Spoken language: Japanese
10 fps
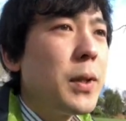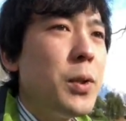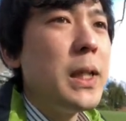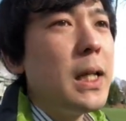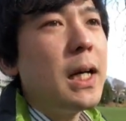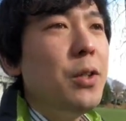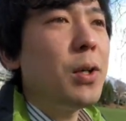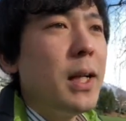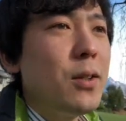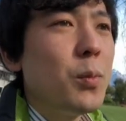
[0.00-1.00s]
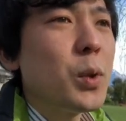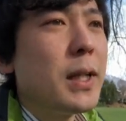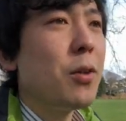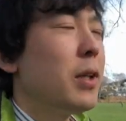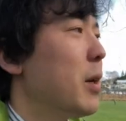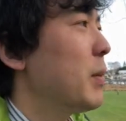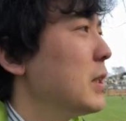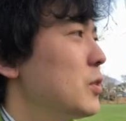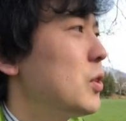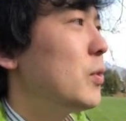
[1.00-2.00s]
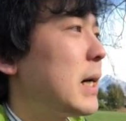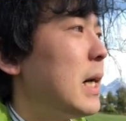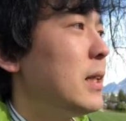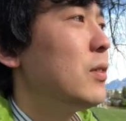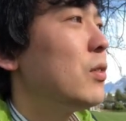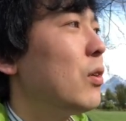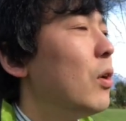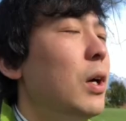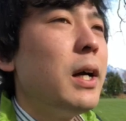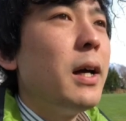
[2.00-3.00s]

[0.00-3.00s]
時に借りようかなと思ったので、まあ、ちょっと今日は借りるのを、